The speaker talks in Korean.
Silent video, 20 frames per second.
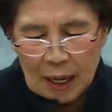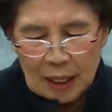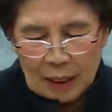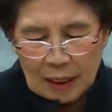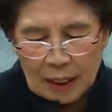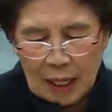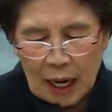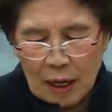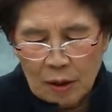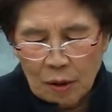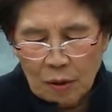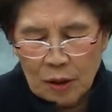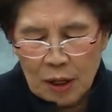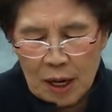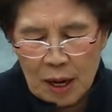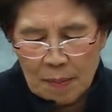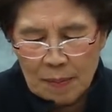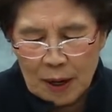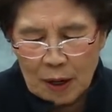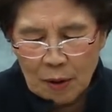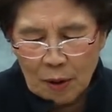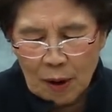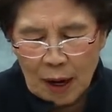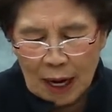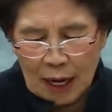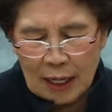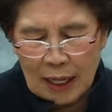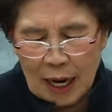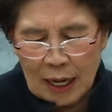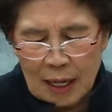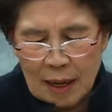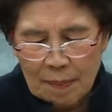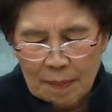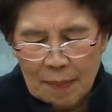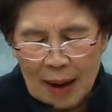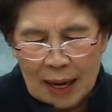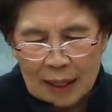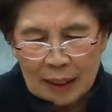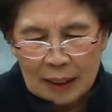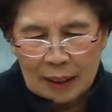새로운 예배로
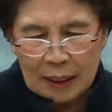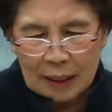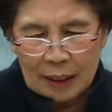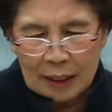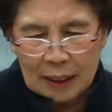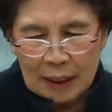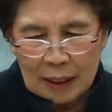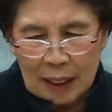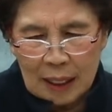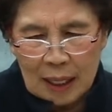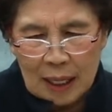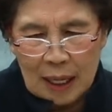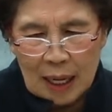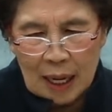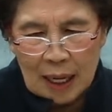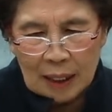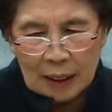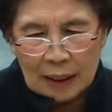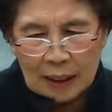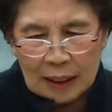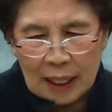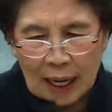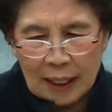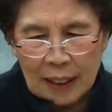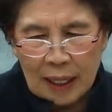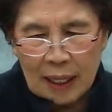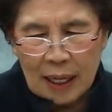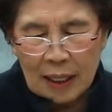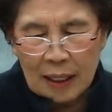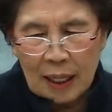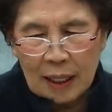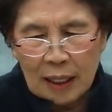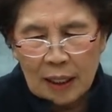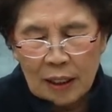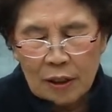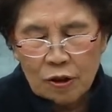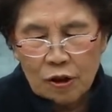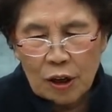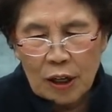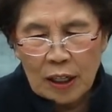하나님만을 자기가
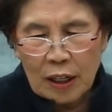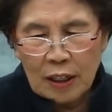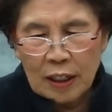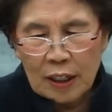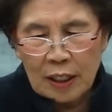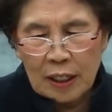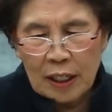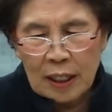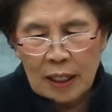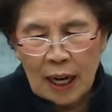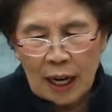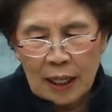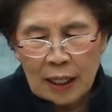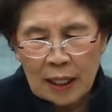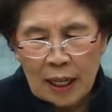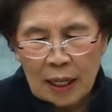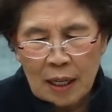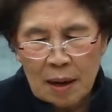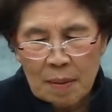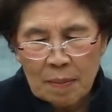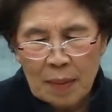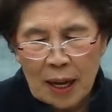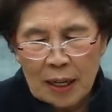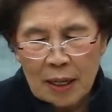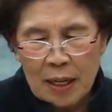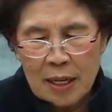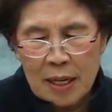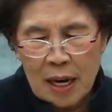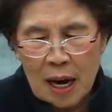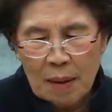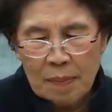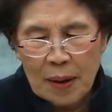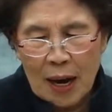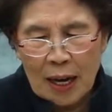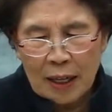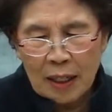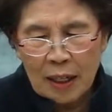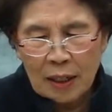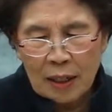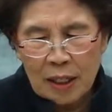이길 수 있는 것은 하나님만을
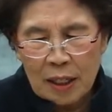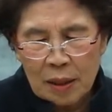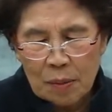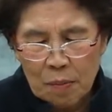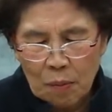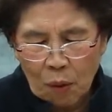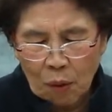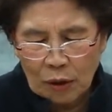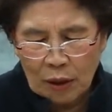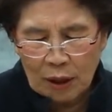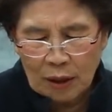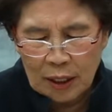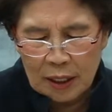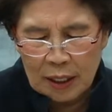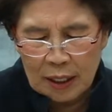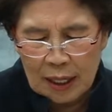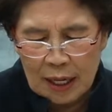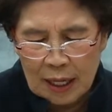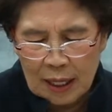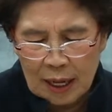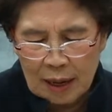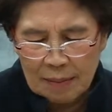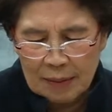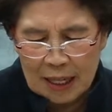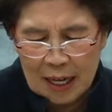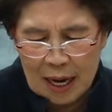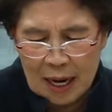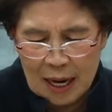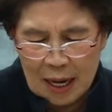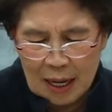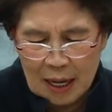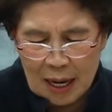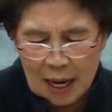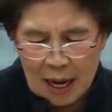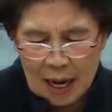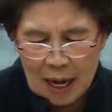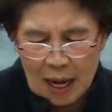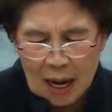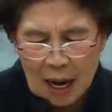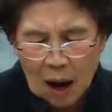예배하는 것이 모든 것이기 때문에
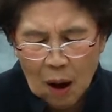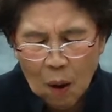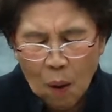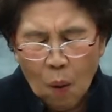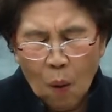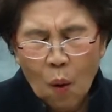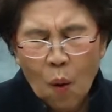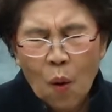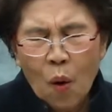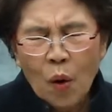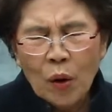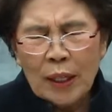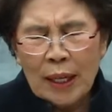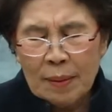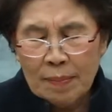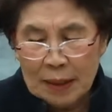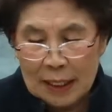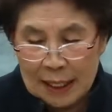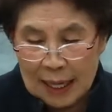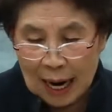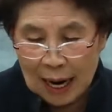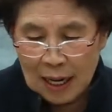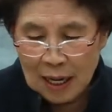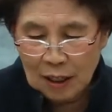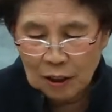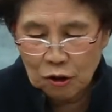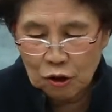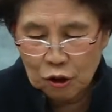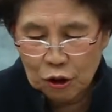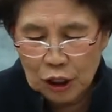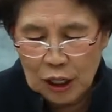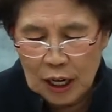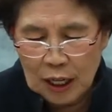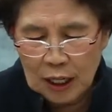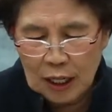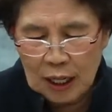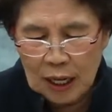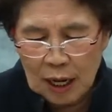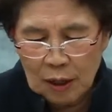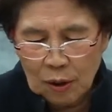온 힘을 다하여
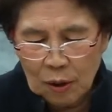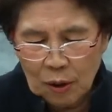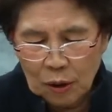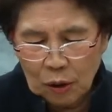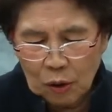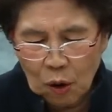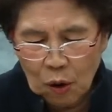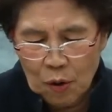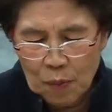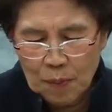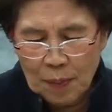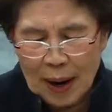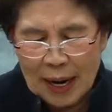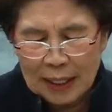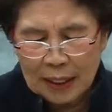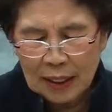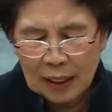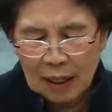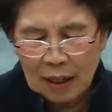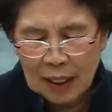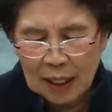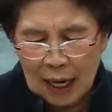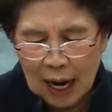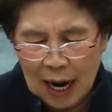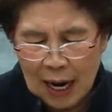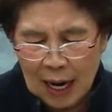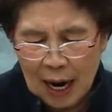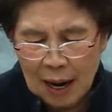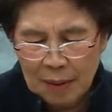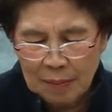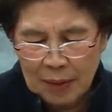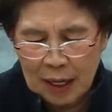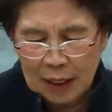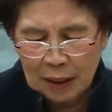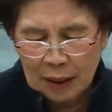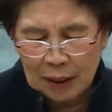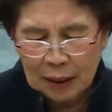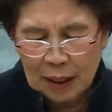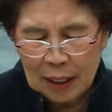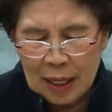주님께로 돌파해서
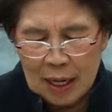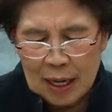나가면